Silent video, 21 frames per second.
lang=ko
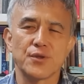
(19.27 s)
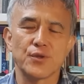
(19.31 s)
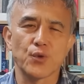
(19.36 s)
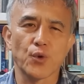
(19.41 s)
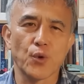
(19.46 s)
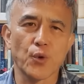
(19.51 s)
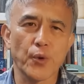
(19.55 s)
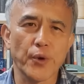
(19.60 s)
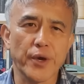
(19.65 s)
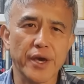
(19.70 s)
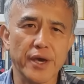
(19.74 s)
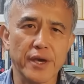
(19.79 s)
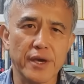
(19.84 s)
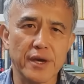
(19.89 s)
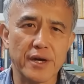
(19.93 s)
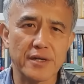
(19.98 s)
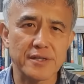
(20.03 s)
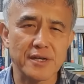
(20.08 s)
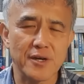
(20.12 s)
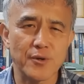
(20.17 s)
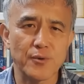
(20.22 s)

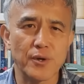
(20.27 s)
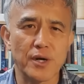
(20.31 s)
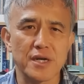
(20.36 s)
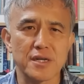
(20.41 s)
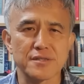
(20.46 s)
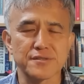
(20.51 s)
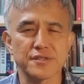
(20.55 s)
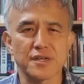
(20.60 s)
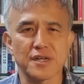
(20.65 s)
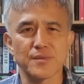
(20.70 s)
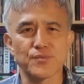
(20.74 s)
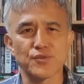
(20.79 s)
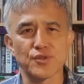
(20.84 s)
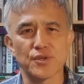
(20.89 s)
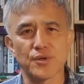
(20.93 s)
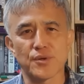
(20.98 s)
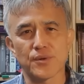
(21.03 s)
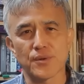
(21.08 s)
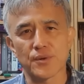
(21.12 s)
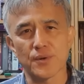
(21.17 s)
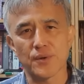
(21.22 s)
도해하다고 하는 사람도
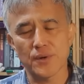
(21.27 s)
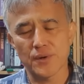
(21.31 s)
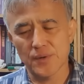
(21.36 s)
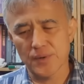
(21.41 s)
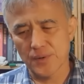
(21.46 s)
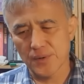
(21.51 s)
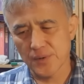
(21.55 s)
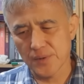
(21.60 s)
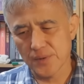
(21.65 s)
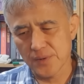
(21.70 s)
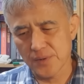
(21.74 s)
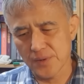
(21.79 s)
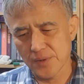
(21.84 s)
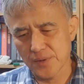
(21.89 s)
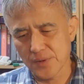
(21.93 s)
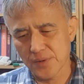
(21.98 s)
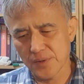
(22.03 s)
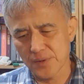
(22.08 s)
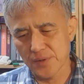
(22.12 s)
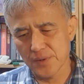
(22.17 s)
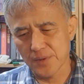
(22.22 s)
있고
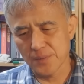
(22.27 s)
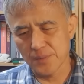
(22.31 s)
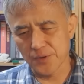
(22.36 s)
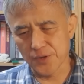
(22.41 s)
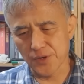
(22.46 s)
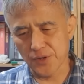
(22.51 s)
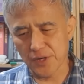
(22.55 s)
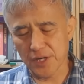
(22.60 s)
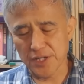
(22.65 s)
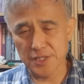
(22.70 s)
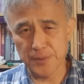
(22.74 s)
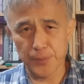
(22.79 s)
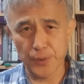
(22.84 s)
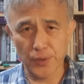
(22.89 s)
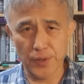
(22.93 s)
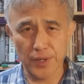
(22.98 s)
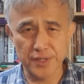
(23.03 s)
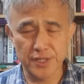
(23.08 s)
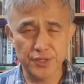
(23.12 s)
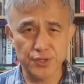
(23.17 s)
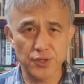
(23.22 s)
뭐 여러 가지
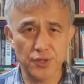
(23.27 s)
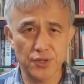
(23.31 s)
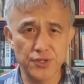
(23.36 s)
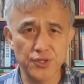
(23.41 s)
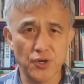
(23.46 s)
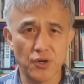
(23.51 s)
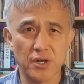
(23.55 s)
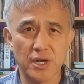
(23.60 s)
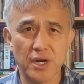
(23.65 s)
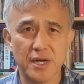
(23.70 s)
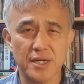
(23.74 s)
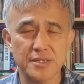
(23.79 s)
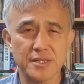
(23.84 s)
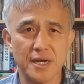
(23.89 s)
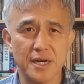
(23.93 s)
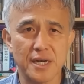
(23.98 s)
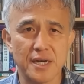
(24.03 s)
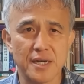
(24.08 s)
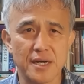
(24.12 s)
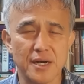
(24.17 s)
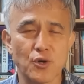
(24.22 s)
표현하는데 저는
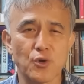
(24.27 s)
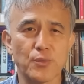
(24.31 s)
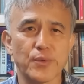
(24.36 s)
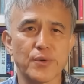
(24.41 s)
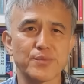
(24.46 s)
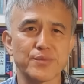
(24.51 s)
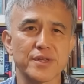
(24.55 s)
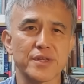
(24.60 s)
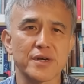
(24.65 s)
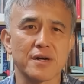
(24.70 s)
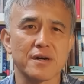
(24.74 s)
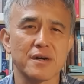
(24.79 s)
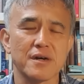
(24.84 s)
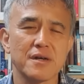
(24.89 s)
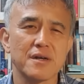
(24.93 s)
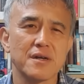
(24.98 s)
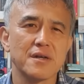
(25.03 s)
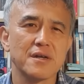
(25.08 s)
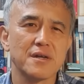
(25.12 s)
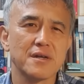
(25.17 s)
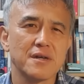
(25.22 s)
영악하다라고 봅니다.
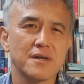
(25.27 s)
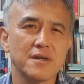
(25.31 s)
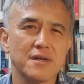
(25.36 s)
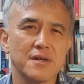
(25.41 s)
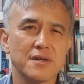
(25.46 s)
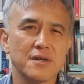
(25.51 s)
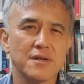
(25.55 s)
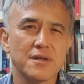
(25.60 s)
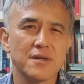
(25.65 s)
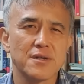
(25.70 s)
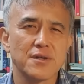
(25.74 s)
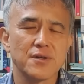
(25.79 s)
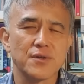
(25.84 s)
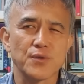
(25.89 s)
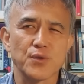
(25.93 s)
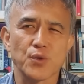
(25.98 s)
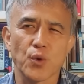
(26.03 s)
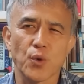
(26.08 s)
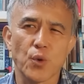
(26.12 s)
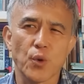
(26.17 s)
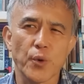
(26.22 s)

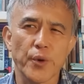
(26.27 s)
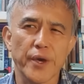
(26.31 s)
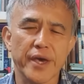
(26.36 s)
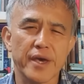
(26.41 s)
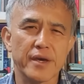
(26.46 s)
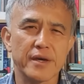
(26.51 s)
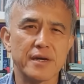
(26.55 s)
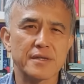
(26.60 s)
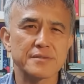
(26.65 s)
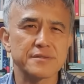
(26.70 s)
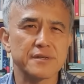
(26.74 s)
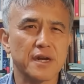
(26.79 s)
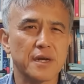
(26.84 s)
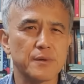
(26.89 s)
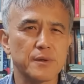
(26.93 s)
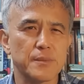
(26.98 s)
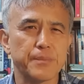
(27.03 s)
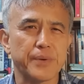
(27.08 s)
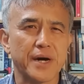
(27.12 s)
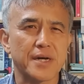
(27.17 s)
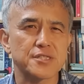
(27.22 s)
도해한
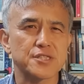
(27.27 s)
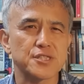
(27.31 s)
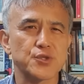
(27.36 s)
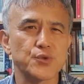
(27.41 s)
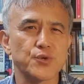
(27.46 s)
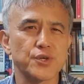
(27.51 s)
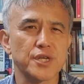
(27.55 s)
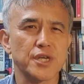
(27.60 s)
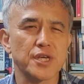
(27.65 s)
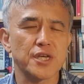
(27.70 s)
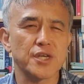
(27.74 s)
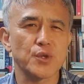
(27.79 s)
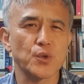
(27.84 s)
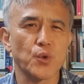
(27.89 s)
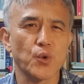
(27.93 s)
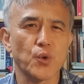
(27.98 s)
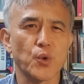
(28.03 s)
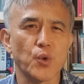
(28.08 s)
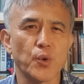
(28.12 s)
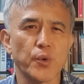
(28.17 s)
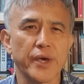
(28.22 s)
사람은 박지원이
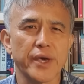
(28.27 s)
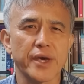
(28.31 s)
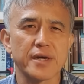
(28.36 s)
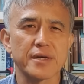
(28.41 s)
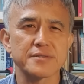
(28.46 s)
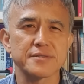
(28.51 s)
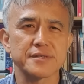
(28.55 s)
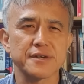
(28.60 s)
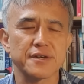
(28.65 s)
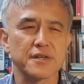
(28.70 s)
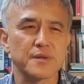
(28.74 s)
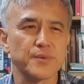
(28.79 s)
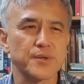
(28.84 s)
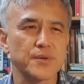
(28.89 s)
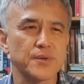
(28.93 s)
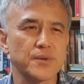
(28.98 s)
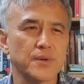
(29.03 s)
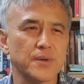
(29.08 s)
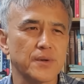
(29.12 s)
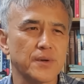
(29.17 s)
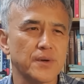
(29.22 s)
노회한
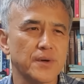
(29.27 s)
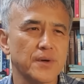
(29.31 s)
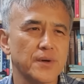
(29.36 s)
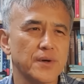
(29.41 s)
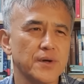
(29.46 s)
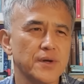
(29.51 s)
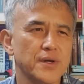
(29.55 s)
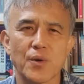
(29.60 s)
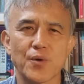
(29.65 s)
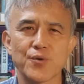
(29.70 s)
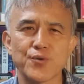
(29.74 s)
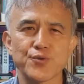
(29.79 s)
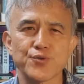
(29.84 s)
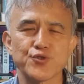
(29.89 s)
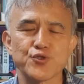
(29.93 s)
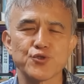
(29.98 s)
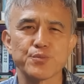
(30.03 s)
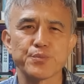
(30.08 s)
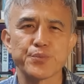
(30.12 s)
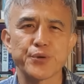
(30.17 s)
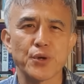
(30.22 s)
사람이고
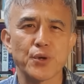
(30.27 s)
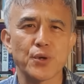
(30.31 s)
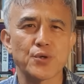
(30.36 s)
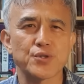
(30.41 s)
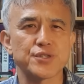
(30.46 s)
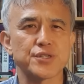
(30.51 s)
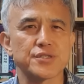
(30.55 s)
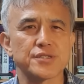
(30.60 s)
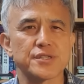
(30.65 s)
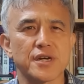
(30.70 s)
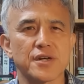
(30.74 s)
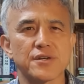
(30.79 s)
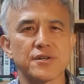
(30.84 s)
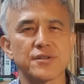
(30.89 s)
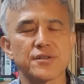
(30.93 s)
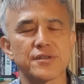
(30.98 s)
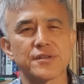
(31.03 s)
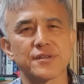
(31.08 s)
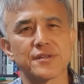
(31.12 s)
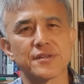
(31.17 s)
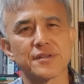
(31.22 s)
홍준표
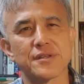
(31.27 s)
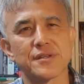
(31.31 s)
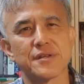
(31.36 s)
시장은